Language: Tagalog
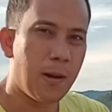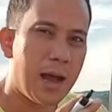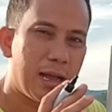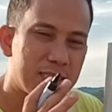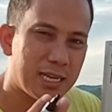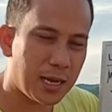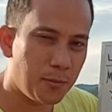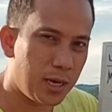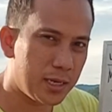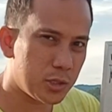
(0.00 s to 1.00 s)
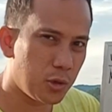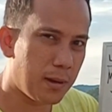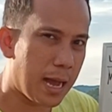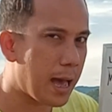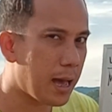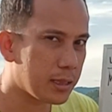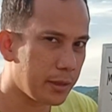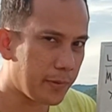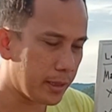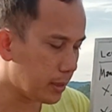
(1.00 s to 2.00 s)
tsaka mo lang to ma
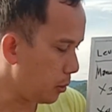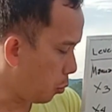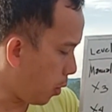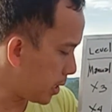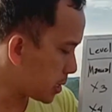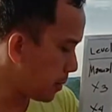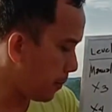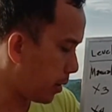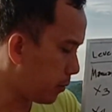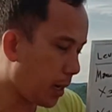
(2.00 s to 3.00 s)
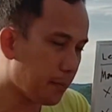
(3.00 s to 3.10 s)
activate once na meron ka mga